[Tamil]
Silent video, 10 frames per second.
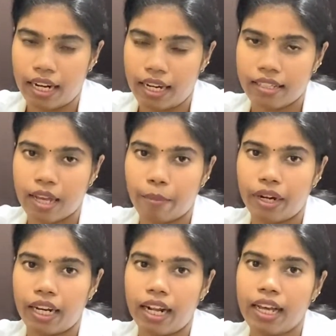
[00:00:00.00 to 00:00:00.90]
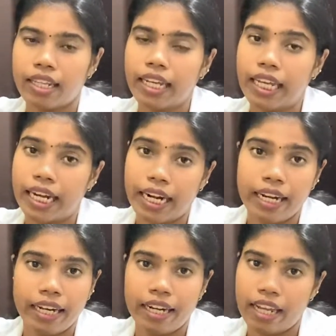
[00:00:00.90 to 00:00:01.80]
காலையில் சாப்பிட்றீங்கன்னா அதை
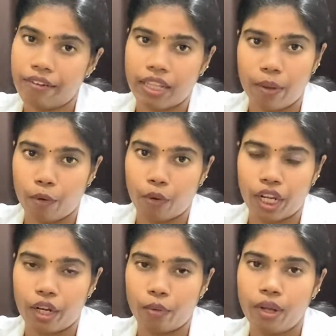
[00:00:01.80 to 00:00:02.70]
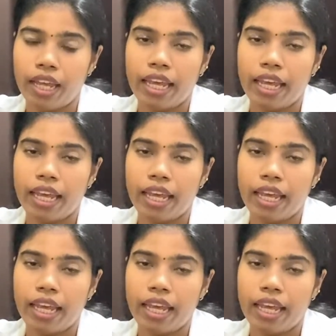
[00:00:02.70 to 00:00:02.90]
ரெண்டு இட்லியாக வந்து நம்ம குறைக்கணும்